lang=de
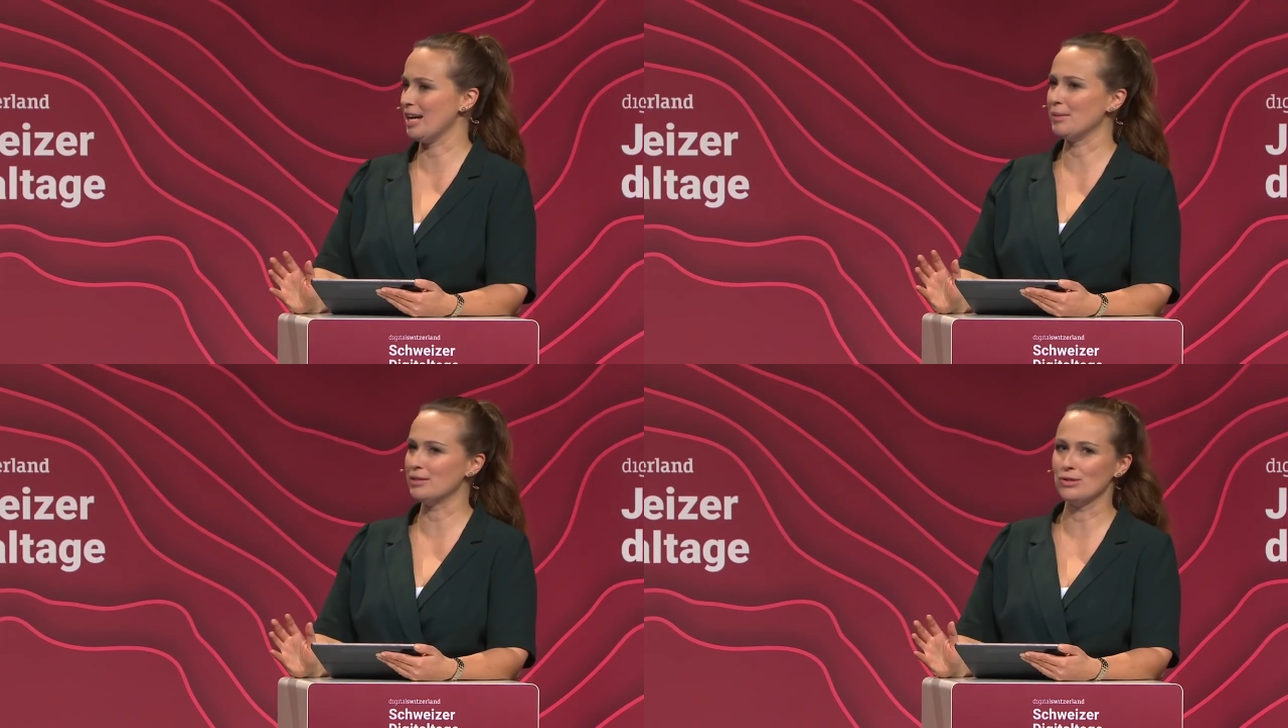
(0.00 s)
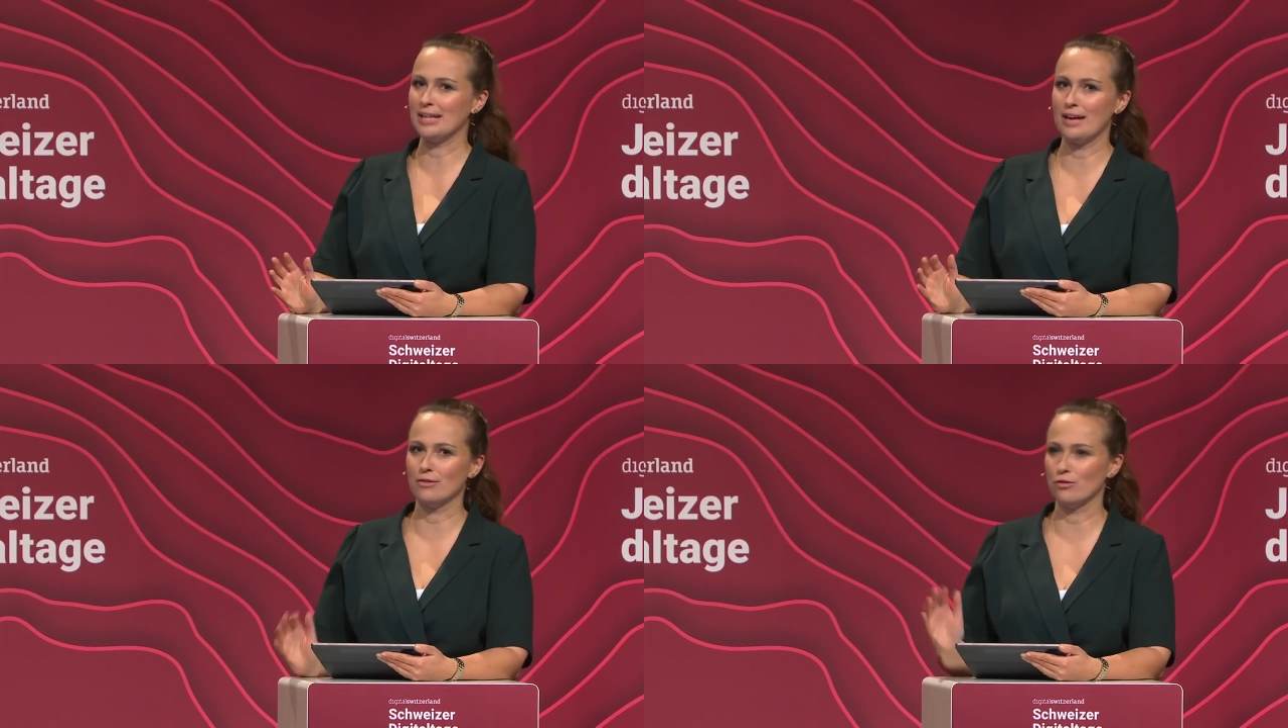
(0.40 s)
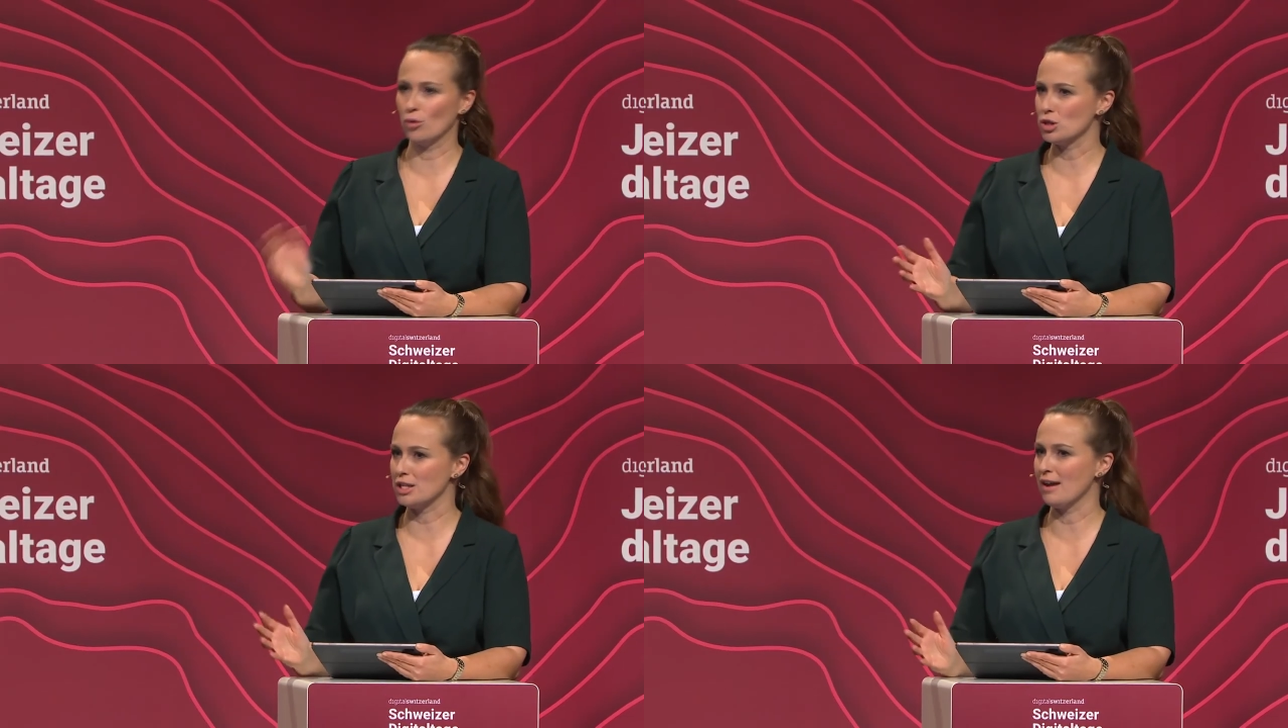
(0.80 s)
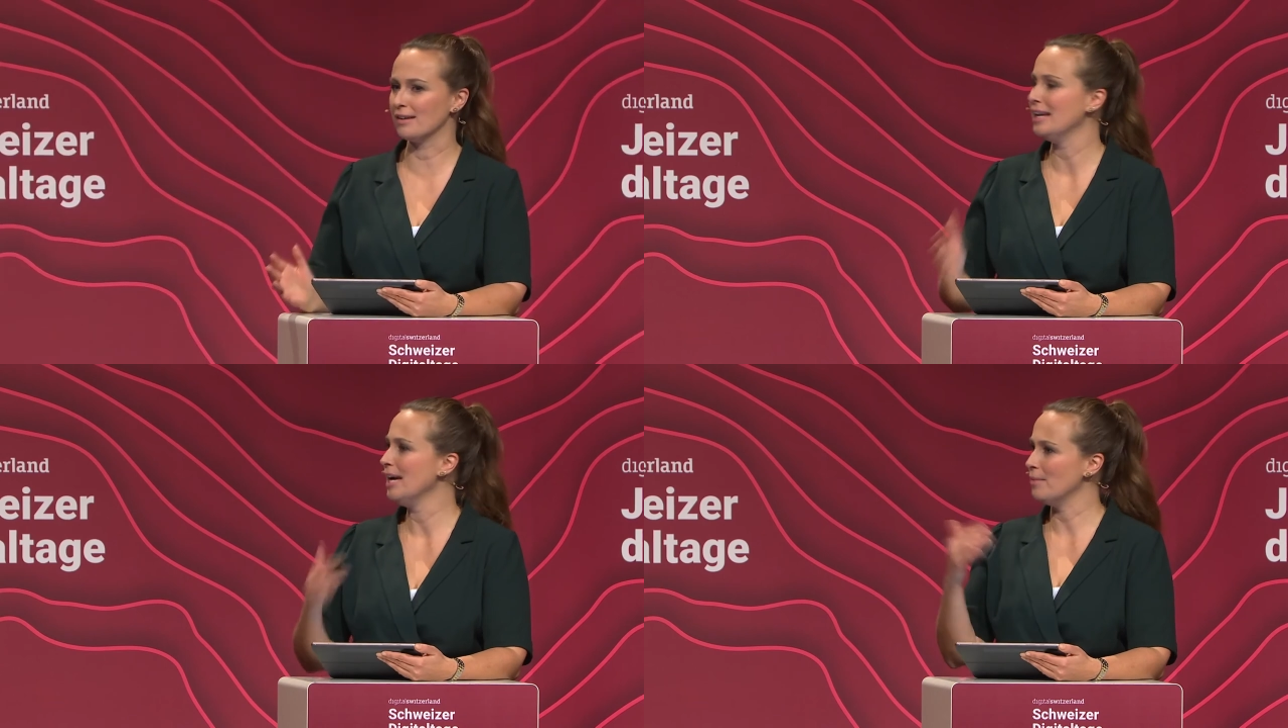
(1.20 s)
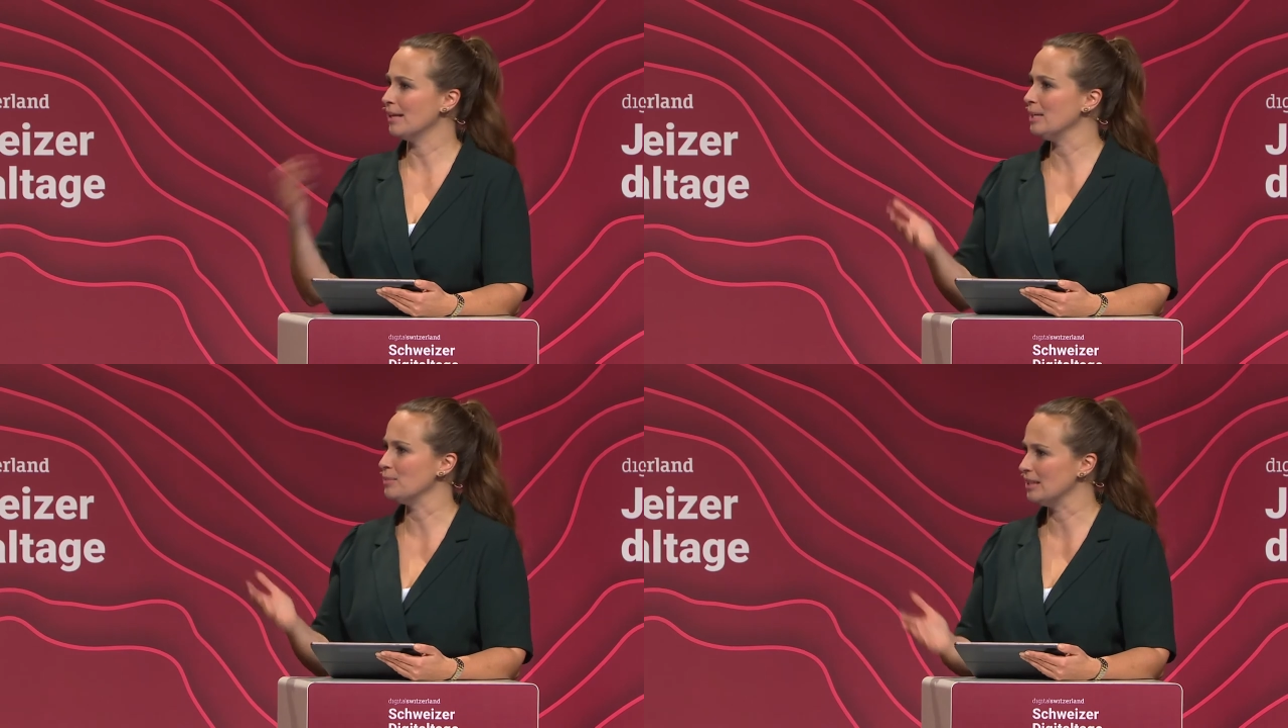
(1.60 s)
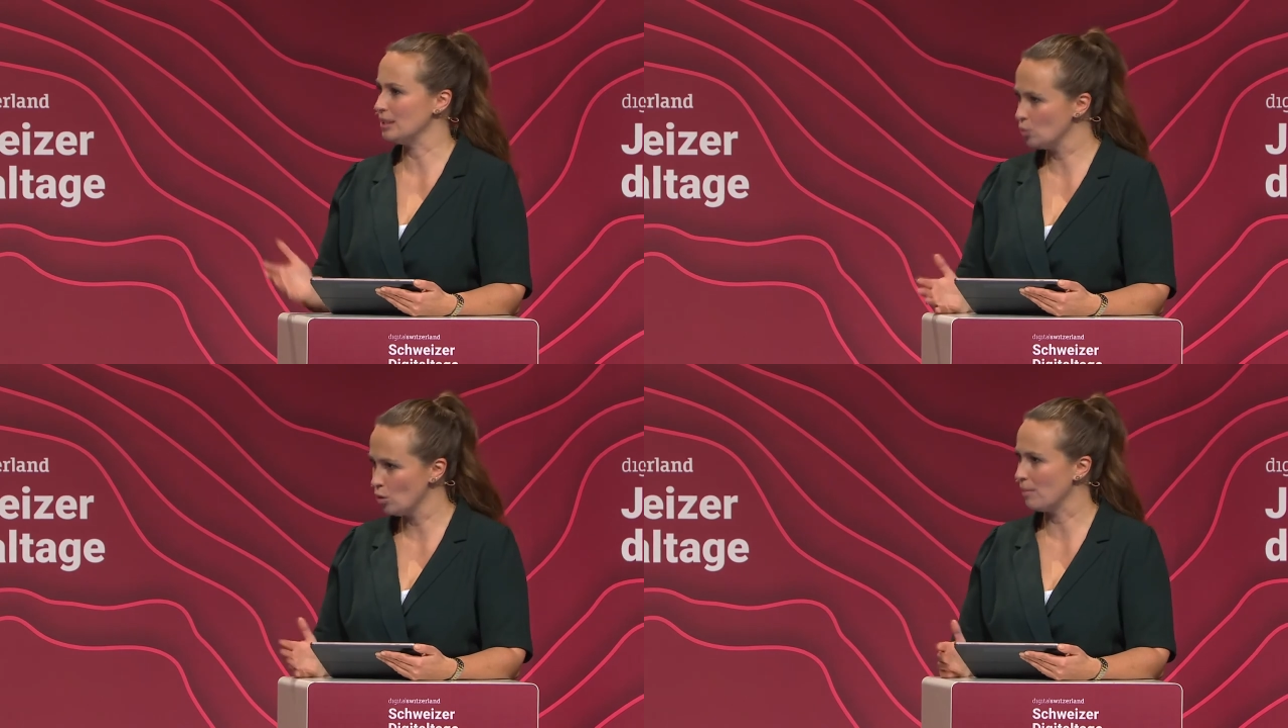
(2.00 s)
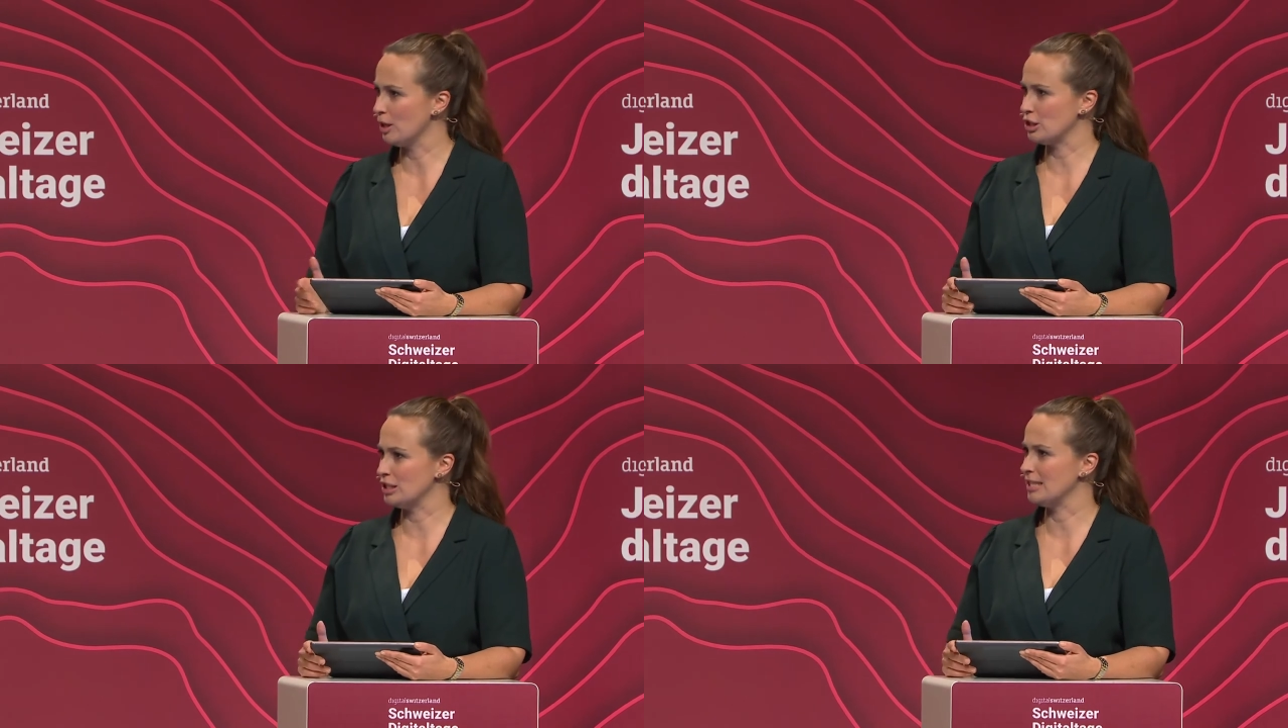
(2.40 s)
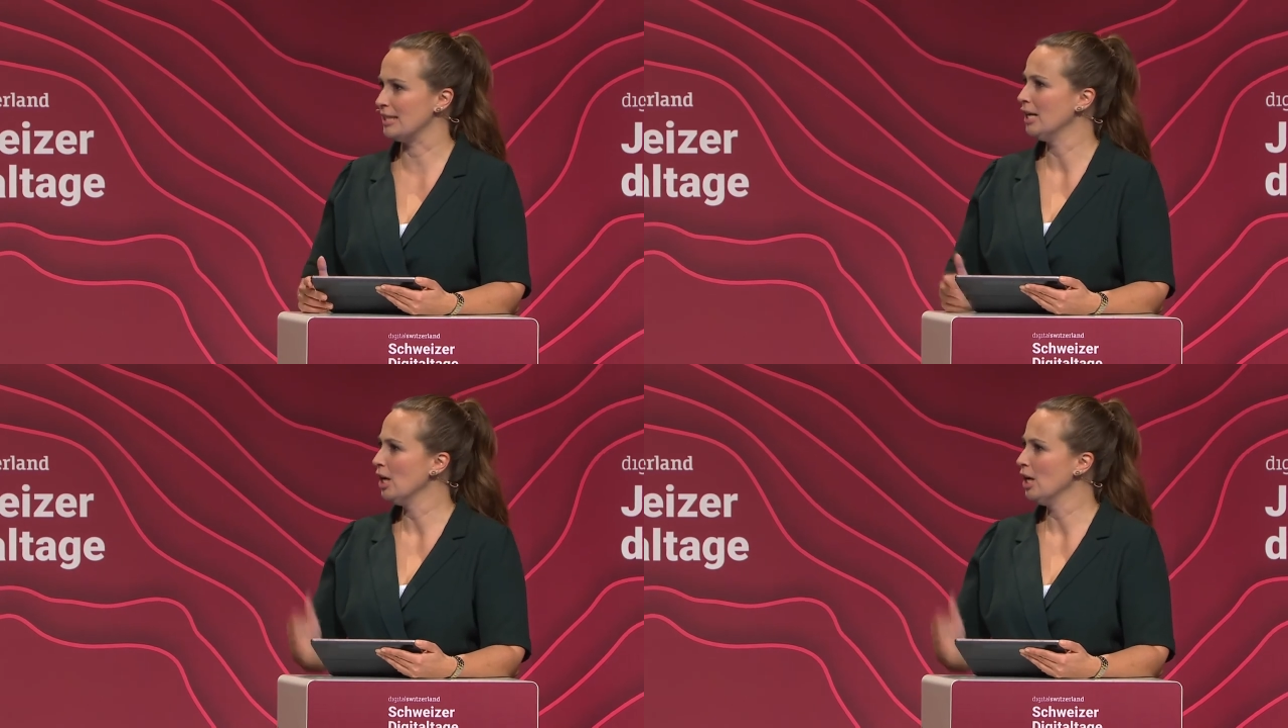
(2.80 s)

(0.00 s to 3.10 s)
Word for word: Aber ich würde einfach vorschlagen, man gibt in die Suchmaschine